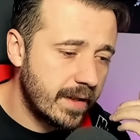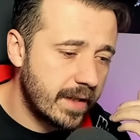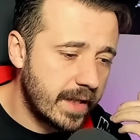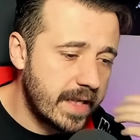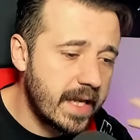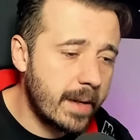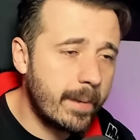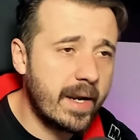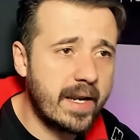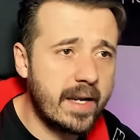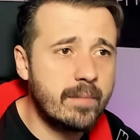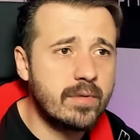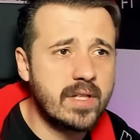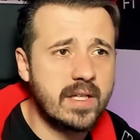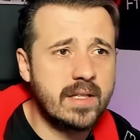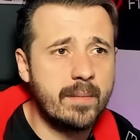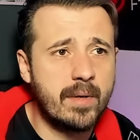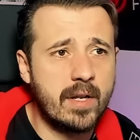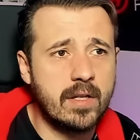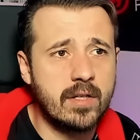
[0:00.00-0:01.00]
Y hablaremos de
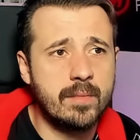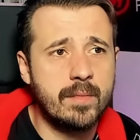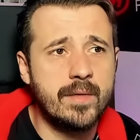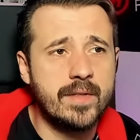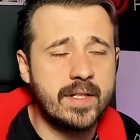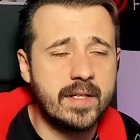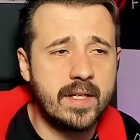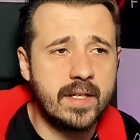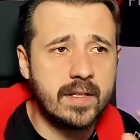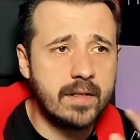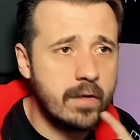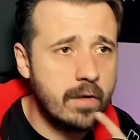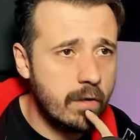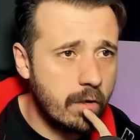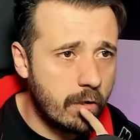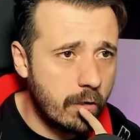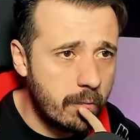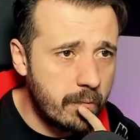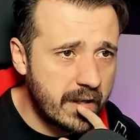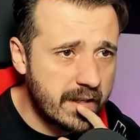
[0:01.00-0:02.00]
la temporada 2023
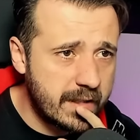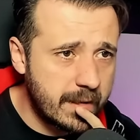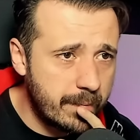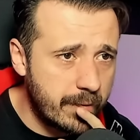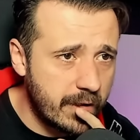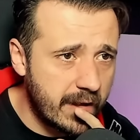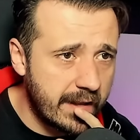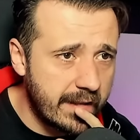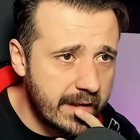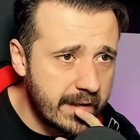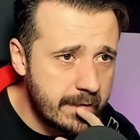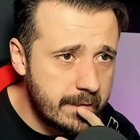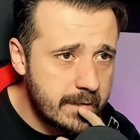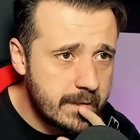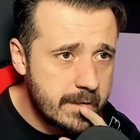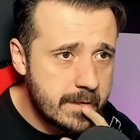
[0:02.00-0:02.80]
como una temporada